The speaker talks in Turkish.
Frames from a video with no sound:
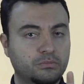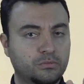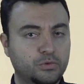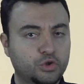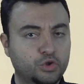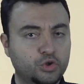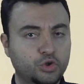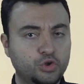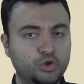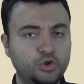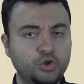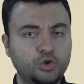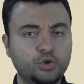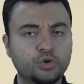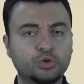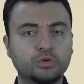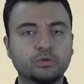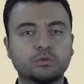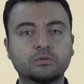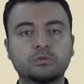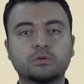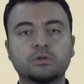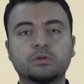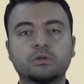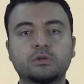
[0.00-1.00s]
Çocuk
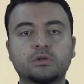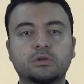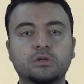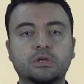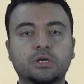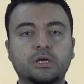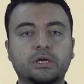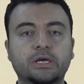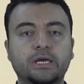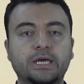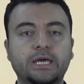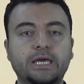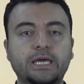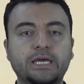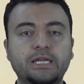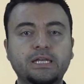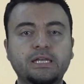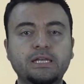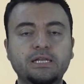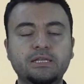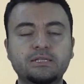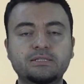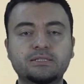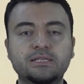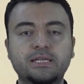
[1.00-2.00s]

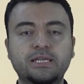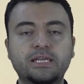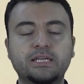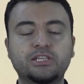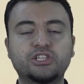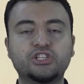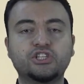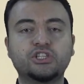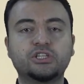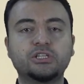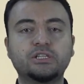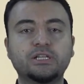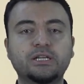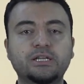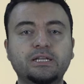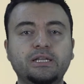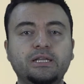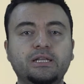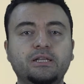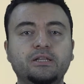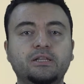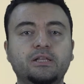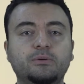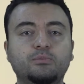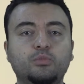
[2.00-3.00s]
elinizde yetişkinlerin
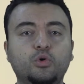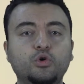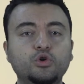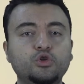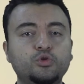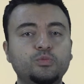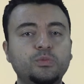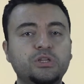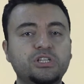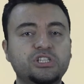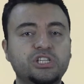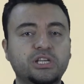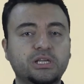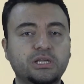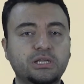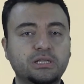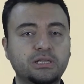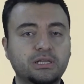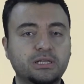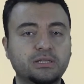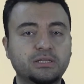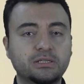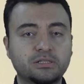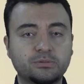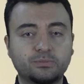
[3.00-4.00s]
elinde boş bir
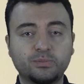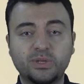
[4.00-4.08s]
şekildedir.